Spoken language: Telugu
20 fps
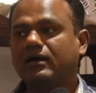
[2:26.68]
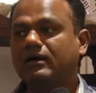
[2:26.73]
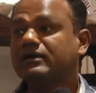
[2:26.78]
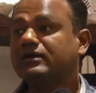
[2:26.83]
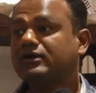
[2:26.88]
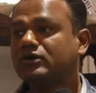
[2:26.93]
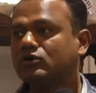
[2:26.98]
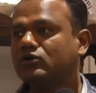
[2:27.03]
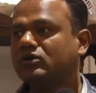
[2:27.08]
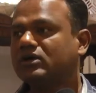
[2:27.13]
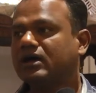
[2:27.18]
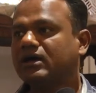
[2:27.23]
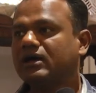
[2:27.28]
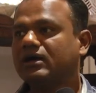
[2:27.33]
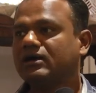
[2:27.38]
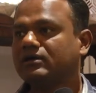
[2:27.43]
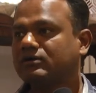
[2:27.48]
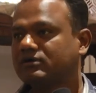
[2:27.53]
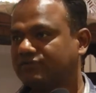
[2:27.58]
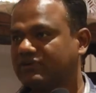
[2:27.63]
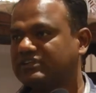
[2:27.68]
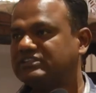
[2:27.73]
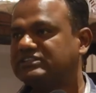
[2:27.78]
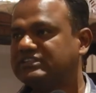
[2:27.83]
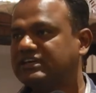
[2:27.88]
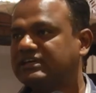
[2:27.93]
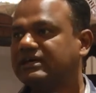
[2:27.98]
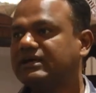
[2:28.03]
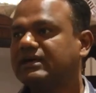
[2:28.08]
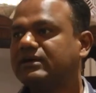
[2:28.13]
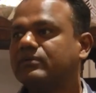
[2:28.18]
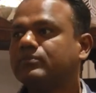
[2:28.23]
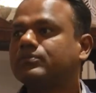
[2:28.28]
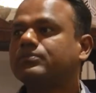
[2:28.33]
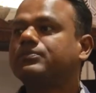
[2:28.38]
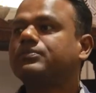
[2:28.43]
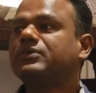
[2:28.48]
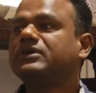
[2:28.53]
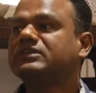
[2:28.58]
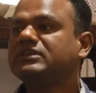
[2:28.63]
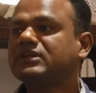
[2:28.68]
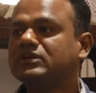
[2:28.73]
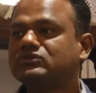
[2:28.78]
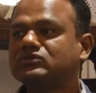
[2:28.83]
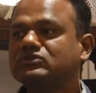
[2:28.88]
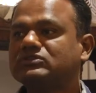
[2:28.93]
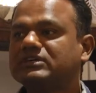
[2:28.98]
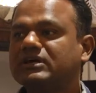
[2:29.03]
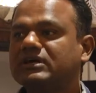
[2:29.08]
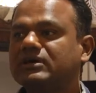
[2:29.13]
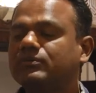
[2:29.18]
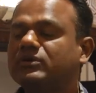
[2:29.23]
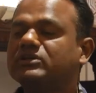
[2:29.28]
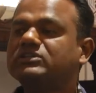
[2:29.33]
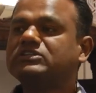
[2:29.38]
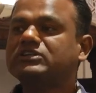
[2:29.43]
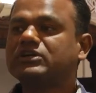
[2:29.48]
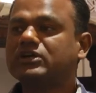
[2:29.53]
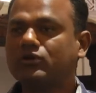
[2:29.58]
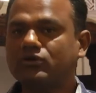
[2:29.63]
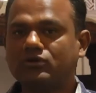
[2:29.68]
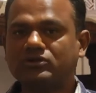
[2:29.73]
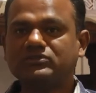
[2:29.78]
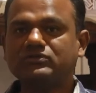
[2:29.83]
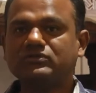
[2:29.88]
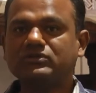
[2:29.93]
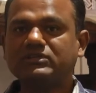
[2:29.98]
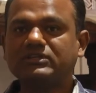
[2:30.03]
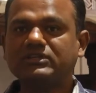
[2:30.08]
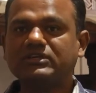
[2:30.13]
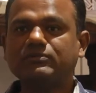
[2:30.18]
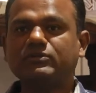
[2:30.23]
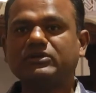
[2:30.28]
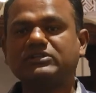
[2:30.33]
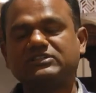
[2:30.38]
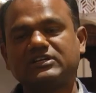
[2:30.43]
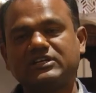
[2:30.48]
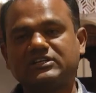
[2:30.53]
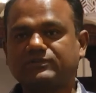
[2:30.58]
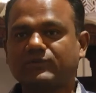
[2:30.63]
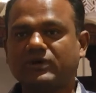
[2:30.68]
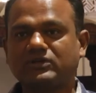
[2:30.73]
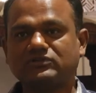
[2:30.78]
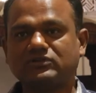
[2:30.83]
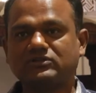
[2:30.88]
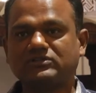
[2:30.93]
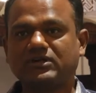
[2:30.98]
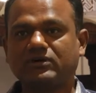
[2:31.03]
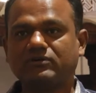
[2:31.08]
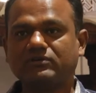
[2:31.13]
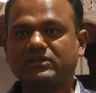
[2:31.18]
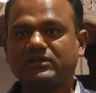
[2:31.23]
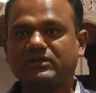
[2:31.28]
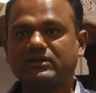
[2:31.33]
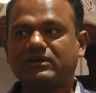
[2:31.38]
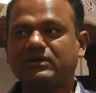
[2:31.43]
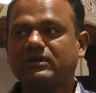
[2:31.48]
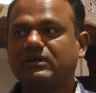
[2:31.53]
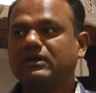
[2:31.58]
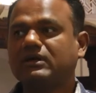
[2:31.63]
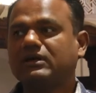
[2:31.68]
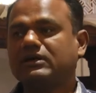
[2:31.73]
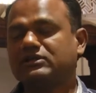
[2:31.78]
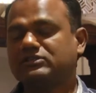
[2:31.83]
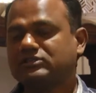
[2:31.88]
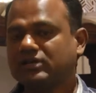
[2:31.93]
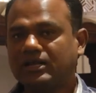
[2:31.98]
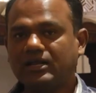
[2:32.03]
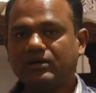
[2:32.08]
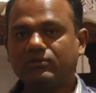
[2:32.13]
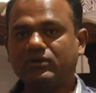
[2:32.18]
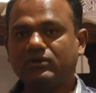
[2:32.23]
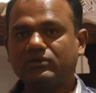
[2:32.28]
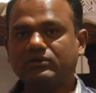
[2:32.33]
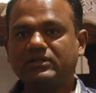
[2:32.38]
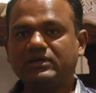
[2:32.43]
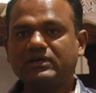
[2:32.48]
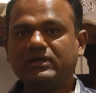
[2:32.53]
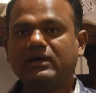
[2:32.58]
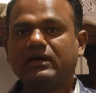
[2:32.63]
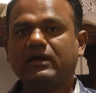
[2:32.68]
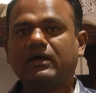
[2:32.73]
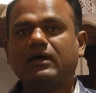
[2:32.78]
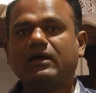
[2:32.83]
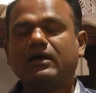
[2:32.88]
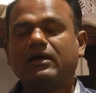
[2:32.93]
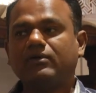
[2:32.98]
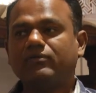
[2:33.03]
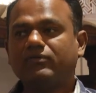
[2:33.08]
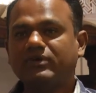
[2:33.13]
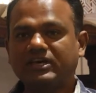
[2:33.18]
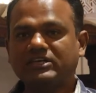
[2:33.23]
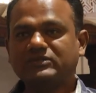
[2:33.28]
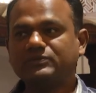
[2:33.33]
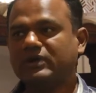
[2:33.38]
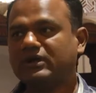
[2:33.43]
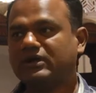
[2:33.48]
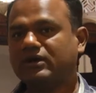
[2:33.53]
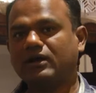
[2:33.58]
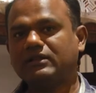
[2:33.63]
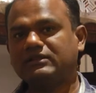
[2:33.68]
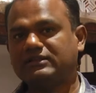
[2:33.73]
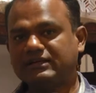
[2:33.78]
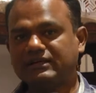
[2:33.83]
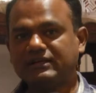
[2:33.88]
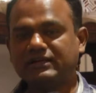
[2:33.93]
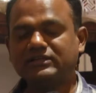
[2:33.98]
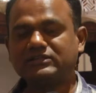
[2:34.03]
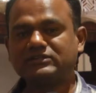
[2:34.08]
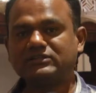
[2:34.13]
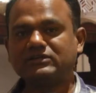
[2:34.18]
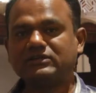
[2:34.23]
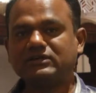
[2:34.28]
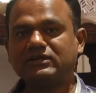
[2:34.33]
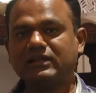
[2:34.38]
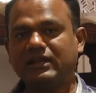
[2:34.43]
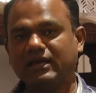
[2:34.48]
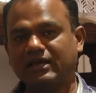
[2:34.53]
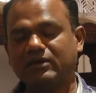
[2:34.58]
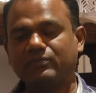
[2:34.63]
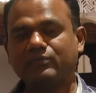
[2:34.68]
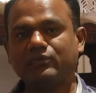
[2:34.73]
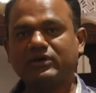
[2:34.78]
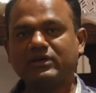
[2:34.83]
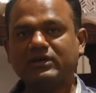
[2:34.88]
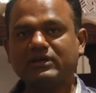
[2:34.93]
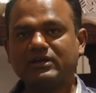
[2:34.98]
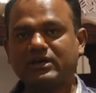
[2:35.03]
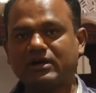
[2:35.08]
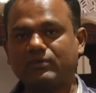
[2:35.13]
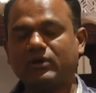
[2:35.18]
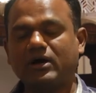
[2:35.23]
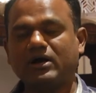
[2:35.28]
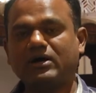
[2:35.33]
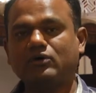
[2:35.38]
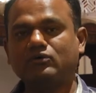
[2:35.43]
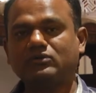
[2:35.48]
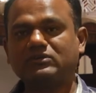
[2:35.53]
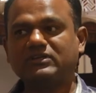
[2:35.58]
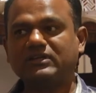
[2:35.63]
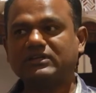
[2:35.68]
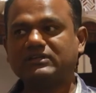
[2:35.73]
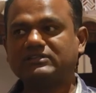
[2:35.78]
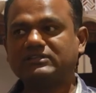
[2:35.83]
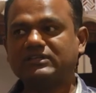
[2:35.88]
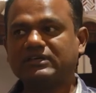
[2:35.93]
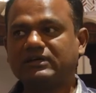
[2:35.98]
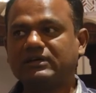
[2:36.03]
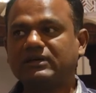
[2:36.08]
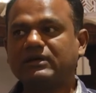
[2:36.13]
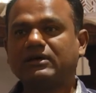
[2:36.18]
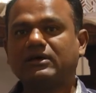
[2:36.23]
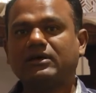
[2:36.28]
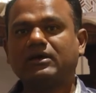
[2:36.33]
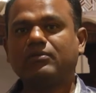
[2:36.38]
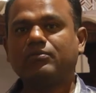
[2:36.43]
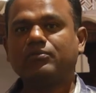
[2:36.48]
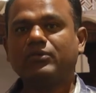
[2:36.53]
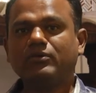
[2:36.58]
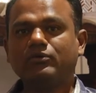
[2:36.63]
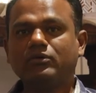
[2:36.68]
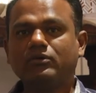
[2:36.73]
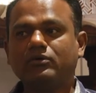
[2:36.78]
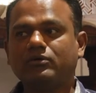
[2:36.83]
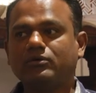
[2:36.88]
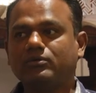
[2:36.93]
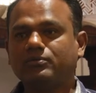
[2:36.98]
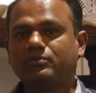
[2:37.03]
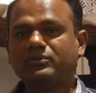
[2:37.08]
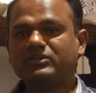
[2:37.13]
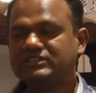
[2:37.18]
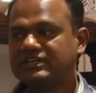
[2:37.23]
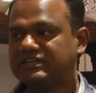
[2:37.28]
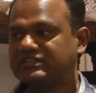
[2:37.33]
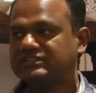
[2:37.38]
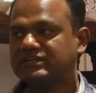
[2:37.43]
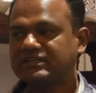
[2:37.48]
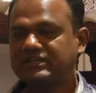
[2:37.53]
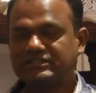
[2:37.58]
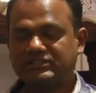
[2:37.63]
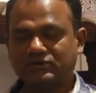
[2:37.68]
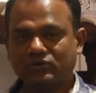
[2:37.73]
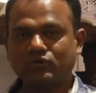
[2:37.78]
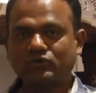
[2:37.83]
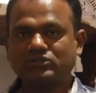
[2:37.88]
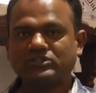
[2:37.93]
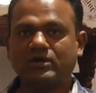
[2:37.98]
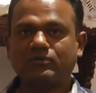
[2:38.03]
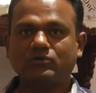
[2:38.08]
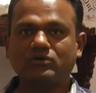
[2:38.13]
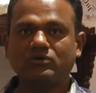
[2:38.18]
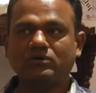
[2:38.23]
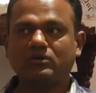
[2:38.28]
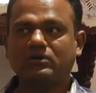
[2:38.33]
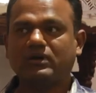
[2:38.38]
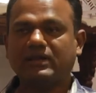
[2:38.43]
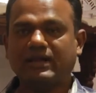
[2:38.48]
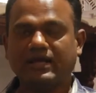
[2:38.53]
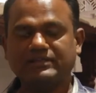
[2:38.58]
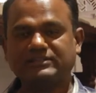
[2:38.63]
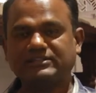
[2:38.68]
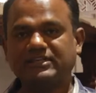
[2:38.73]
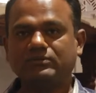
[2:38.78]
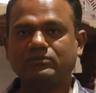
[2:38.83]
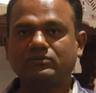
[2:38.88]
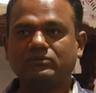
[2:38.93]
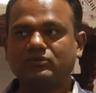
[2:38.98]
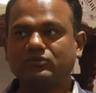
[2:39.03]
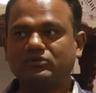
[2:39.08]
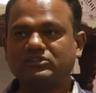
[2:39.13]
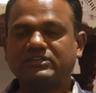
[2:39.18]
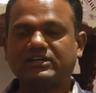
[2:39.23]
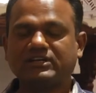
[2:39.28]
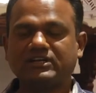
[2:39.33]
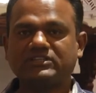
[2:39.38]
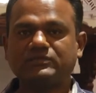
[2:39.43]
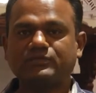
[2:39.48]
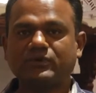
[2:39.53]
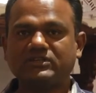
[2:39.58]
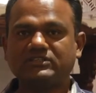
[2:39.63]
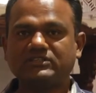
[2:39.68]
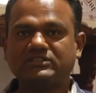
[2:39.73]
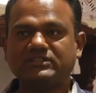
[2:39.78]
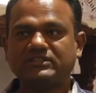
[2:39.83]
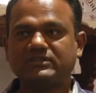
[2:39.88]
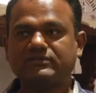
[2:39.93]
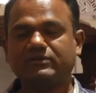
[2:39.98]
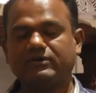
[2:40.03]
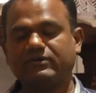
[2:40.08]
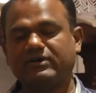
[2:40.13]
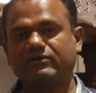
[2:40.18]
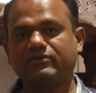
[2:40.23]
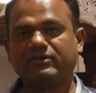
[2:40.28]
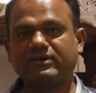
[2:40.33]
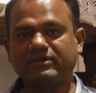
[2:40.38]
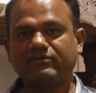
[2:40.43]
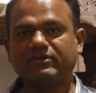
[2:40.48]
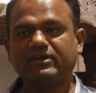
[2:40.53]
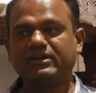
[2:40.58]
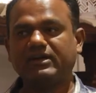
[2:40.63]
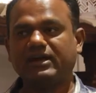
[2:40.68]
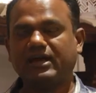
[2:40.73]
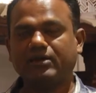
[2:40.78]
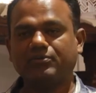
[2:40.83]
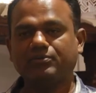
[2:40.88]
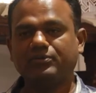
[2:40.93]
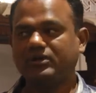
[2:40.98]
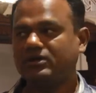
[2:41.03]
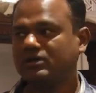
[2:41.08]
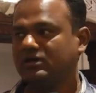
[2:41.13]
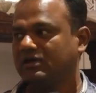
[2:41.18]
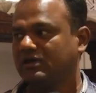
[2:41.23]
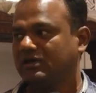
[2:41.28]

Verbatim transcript: ఇక్కడ కూడా ఇక్కడ ఫస్ట్ డేనే పొద్దున్నే చూస్తే మంచి క్రౌడ్ వస్తుంది మంచి రెస్పాన్స్ వస్తూ ఉంది చాలా బాగుంది వీ ఎక్స్పెక్ట్ ఆల్ త్రీ డేస్ ఇలాగే పోయి ఇంకా బాగా అవుతుందనేసి మేము బిజినెస్ కనీసం ఇక్కడ వచ్చాము లాస్ట్ టైం వచ్చిన రెస్పాన్స్కి వీఆర్ వెరీ వెరీ హ్యాపీ